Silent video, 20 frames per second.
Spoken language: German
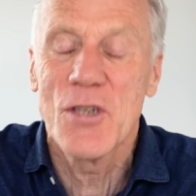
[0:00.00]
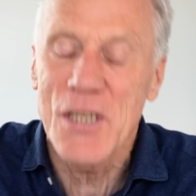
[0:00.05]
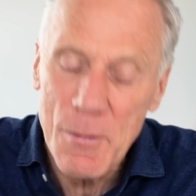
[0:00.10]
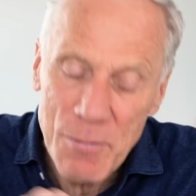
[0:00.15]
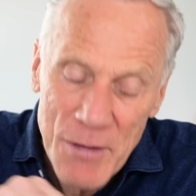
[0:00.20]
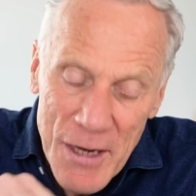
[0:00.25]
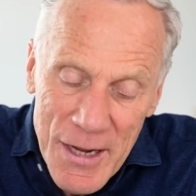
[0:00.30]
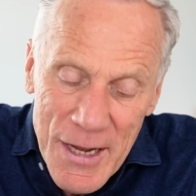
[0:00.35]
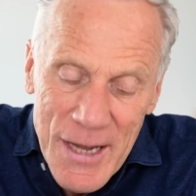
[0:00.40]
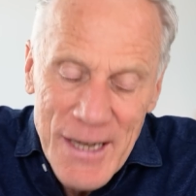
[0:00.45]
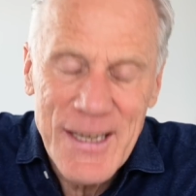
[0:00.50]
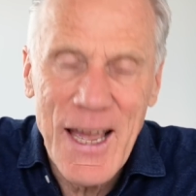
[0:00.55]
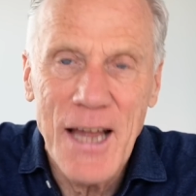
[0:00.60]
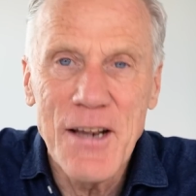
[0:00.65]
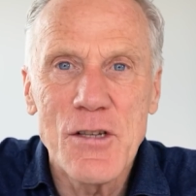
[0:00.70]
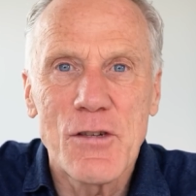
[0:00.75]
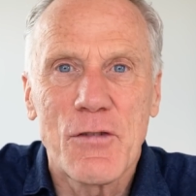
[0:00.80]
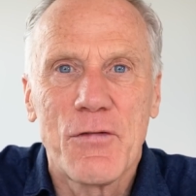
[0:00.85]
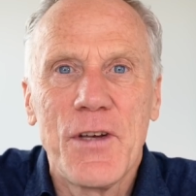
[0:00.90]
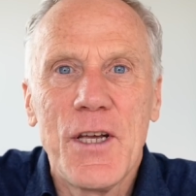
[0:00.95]
gibt
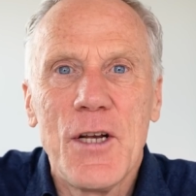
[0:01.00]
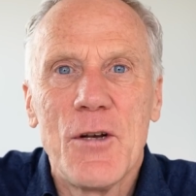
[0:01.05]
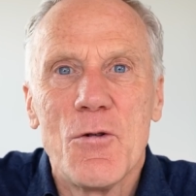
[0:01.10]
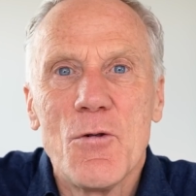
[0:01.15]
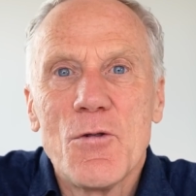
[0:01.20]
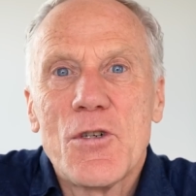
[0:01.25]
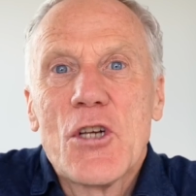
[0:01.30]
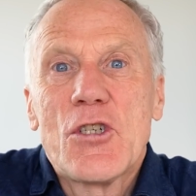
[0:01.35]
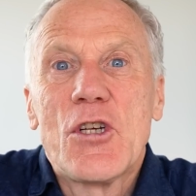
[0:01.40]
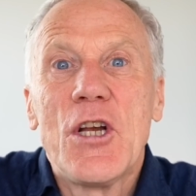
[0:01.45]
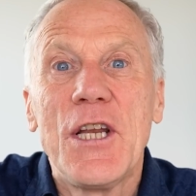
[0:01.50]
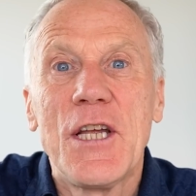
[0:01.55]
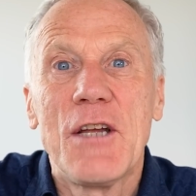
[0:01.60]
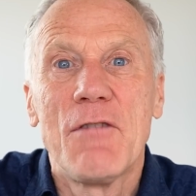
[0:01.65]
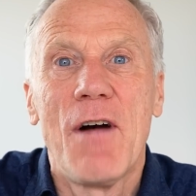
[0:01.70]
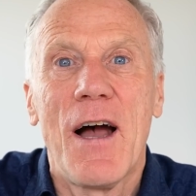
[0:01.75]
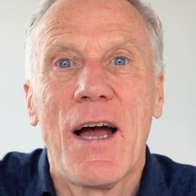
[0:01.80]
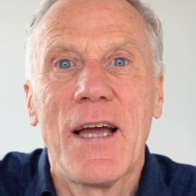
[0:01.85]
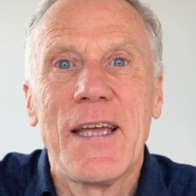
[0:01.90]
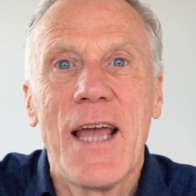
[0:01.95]
ganz viele unterschiedliche
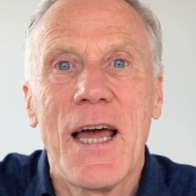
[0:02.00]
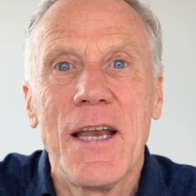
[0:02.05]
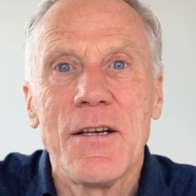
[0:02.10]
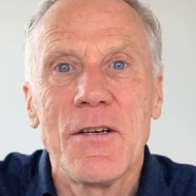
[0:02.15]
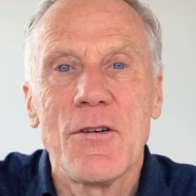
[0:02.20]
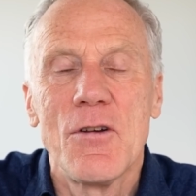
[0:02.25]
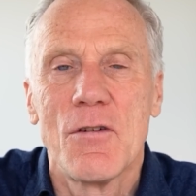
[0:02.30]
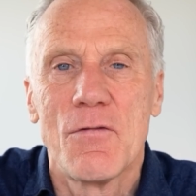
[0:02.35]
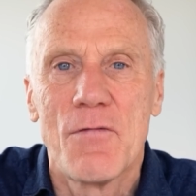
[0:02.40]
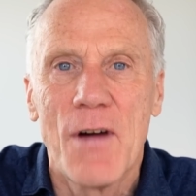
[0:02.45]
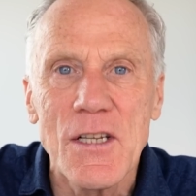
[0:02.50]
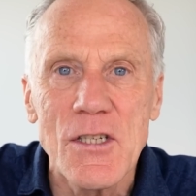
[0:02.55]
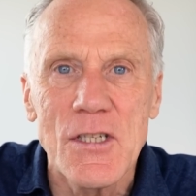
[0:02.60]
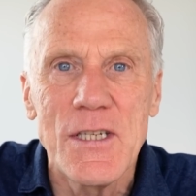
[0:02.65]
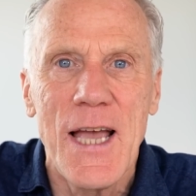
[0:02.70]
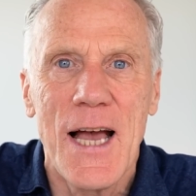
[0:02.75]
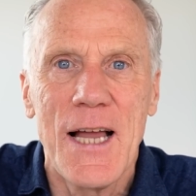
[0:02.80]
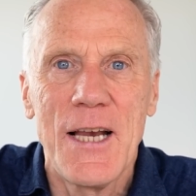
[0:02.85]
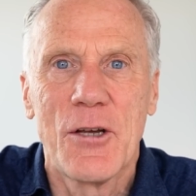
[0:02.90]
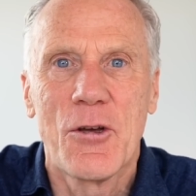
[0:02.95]
Varianten und was
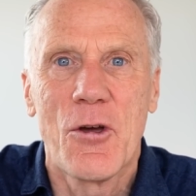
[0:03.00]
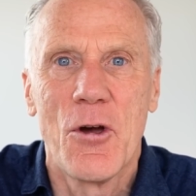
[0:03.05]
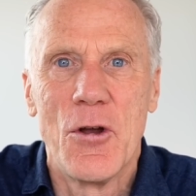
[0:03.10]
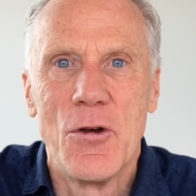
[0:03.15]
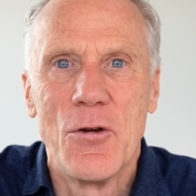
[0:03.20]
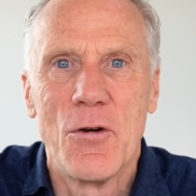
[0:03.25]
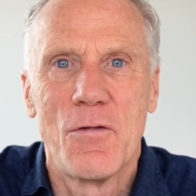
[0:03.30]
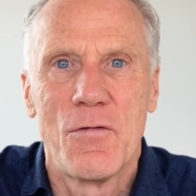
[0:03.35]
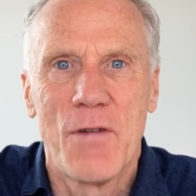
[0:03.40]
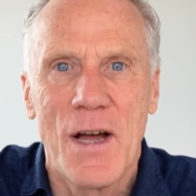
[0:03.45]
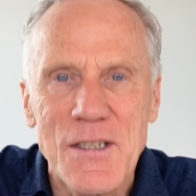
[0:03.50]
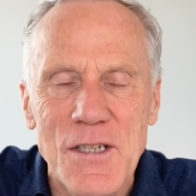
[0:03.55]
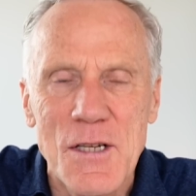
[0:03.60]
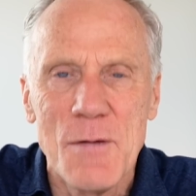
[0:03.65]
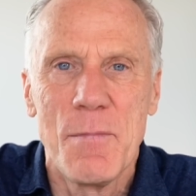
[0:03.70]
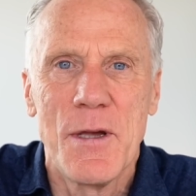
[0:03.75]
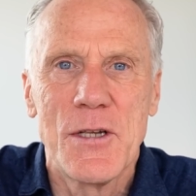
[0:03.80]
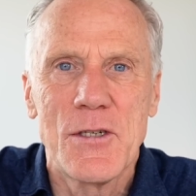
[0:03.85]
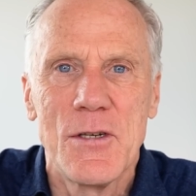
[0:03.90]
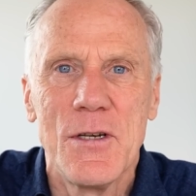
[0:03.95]
die alle können und was sie
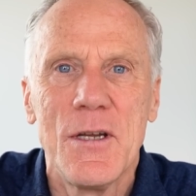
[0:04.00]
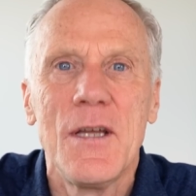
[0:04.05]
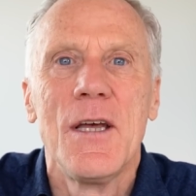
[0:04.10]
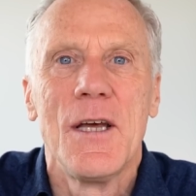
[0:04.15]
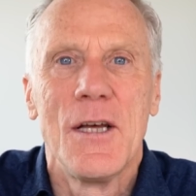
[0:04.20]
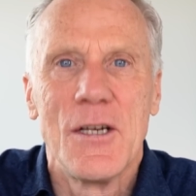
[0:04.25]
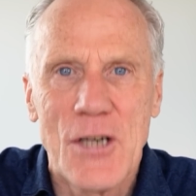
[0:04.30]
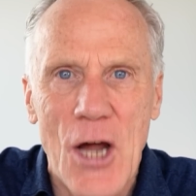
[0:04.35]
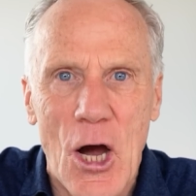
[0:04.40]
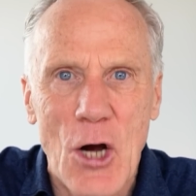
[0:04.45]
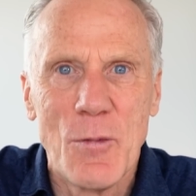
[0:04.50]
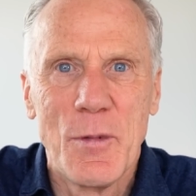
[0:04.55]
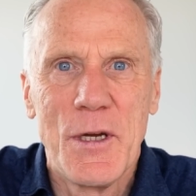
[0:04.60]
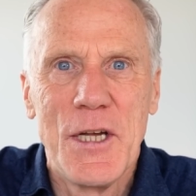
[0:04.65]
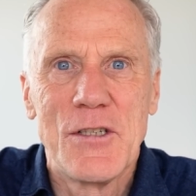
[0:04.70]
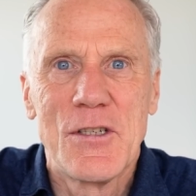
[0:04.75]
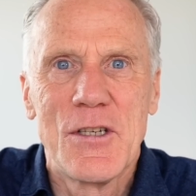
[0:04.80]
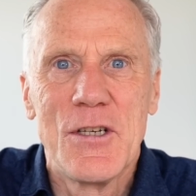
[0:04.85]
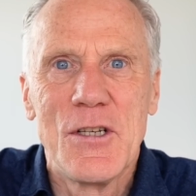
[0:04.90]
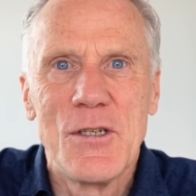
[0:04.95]
messen, darum
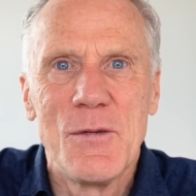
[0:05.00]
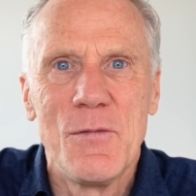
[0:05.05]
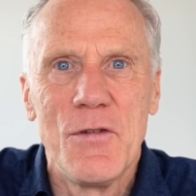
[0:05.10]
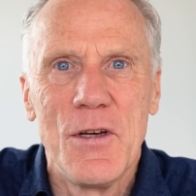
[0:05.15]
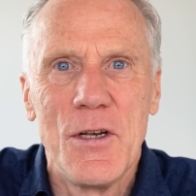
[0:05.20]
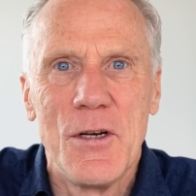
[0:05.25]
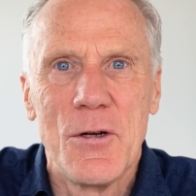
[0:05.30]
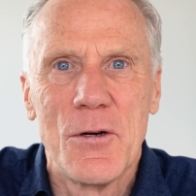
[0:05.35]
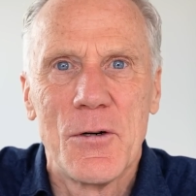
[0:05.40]
geht es in diesem Video.